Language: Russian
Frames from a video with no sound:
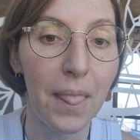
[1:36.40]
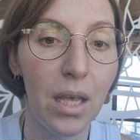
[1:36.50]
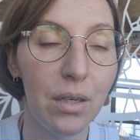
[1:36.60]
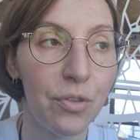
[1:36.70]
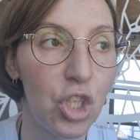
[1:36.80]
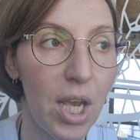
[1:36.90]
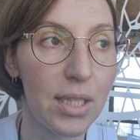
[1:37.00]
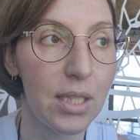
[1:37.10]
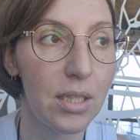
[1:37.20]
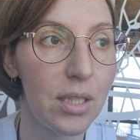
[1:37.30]
Э, в
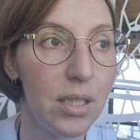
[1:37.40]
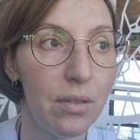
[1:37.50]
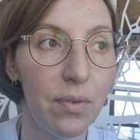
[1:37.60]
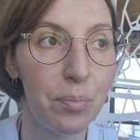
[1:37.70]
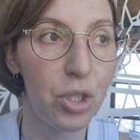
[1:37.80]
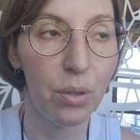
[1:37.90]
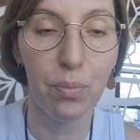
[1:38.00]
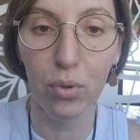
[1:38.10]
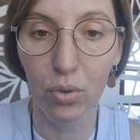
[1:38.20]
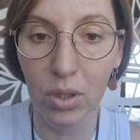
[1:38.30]
частности, вообще
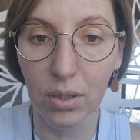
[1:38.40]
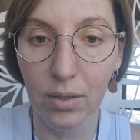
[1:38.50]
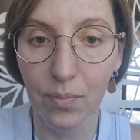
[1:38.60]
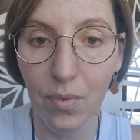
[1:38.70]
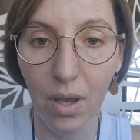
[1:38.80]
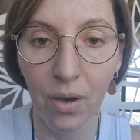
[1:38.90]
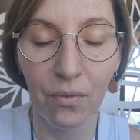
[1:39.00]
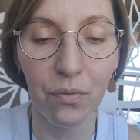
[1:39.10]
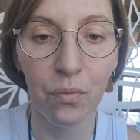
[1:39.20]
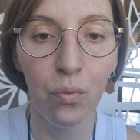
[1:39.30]
просто
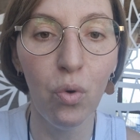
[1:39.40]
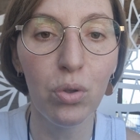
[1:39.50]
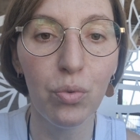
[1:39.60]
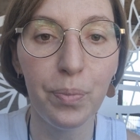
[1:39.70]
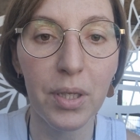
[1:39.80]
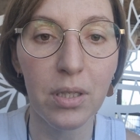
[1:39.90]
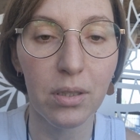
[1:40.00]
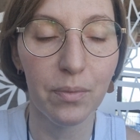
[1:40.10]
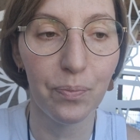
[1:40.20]
воду пить,